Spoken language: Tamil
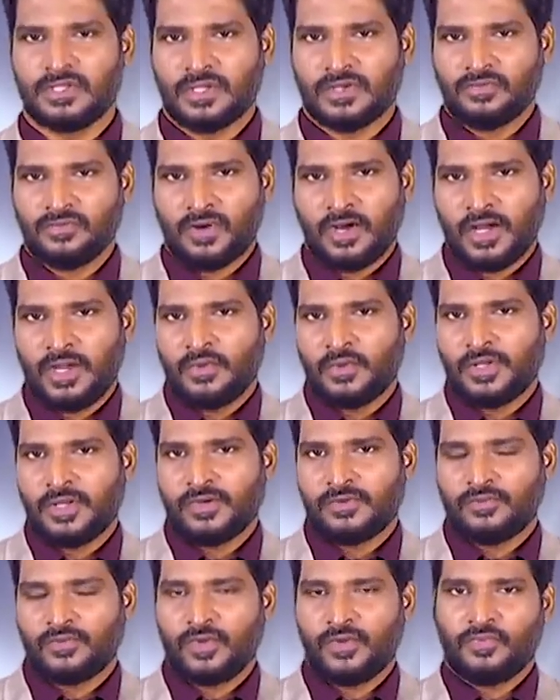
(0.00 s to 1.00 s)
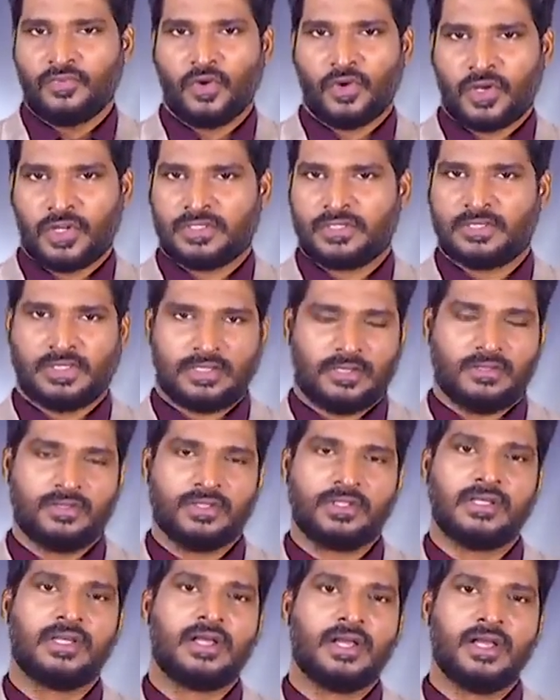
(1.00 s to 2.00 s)
செவ்வாயுடைய ஃபுல் ஃபோக்கஸ்
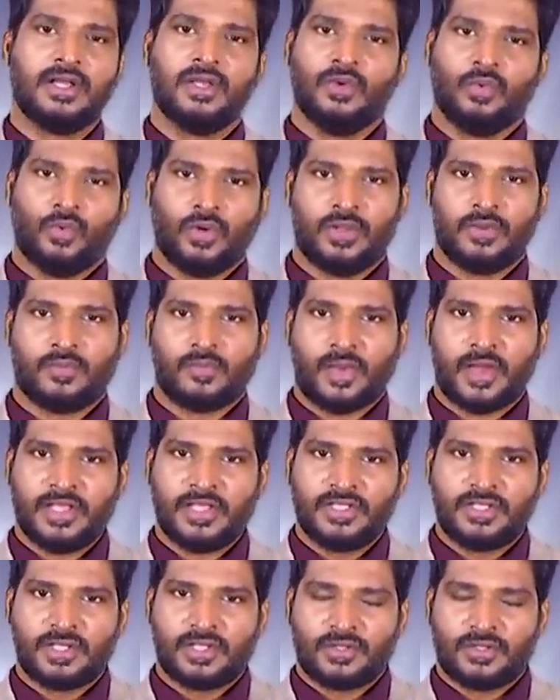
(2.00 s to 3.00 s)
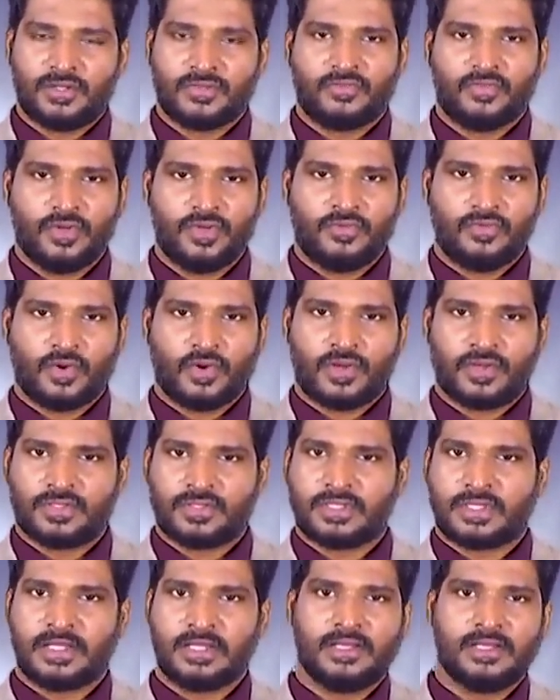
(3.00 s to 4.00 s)
அதாவது உங்களோட மைண்ட் செட்டுடைய ஃபுல்
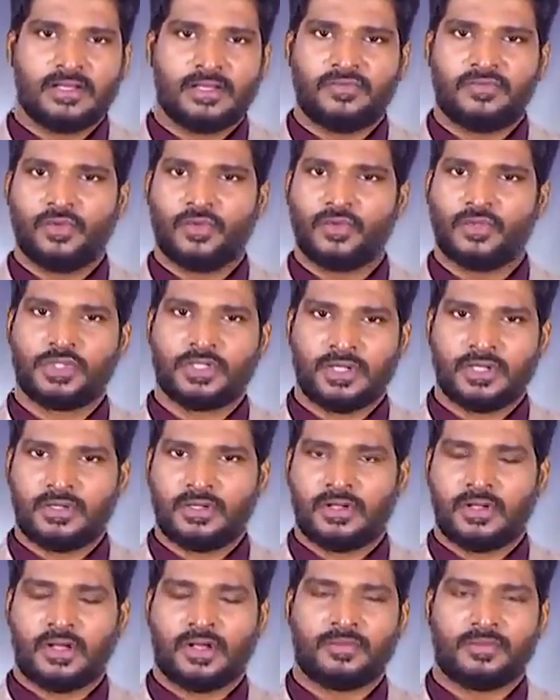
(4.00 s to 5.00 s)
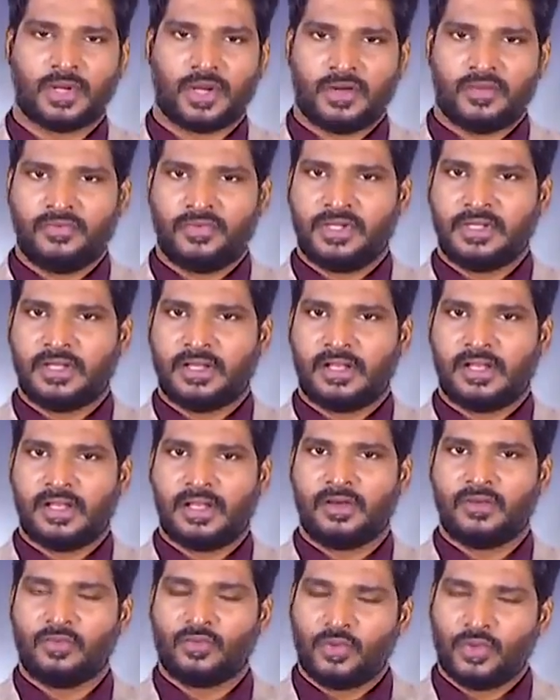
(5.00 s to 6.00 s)
ஃபோக்கஸ் கரியர் ஃபியூச்சர் லா ப்ராஃபிட்
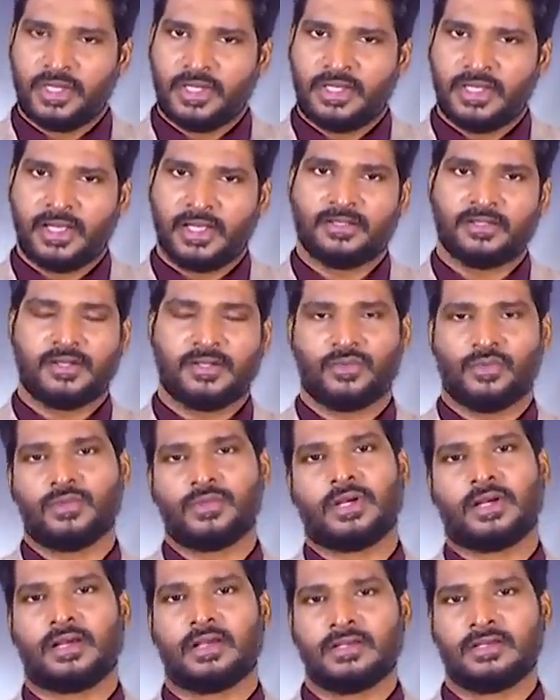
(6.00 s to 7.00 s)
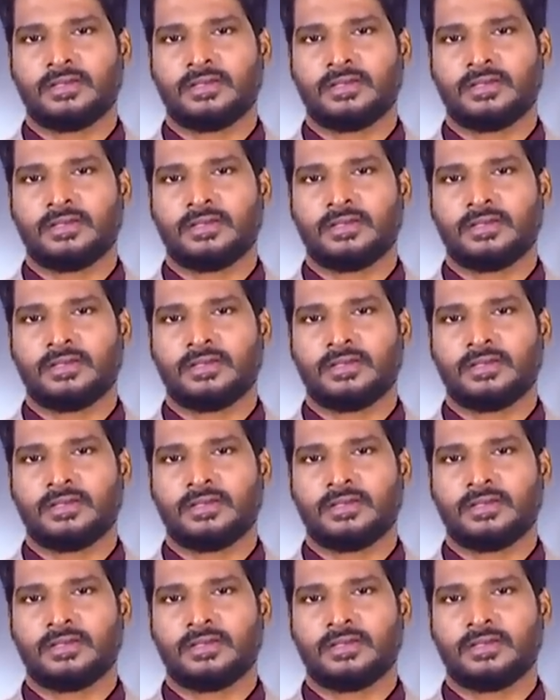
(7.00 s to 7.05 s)
எல்லாம் ஓடிக்கிட்டே இருந்தாலும் கூட